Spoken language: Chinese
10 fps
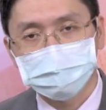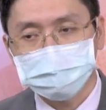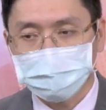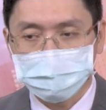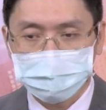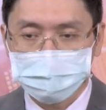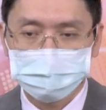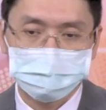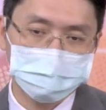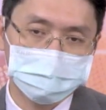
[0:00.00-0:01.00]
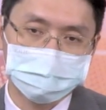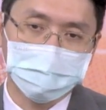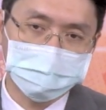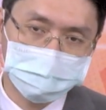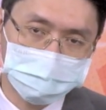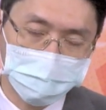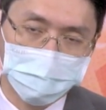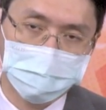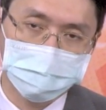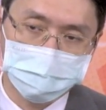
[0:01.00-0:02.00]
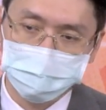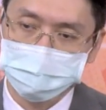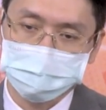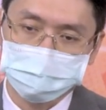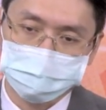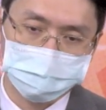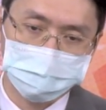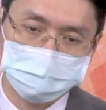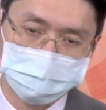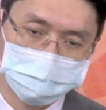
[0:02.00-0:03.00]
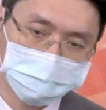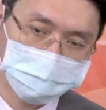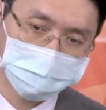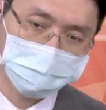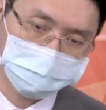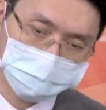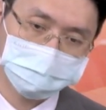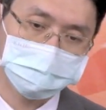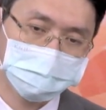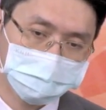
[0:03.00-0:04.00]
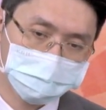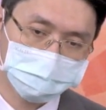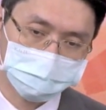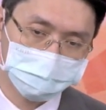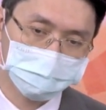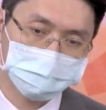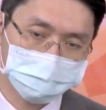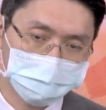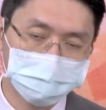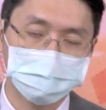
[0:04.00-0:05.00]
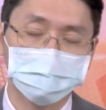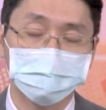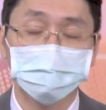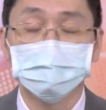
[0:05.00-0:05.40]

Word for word: 它每一颗的单价也会比所谓的行政电脑，就是 PC 使用的行政电脑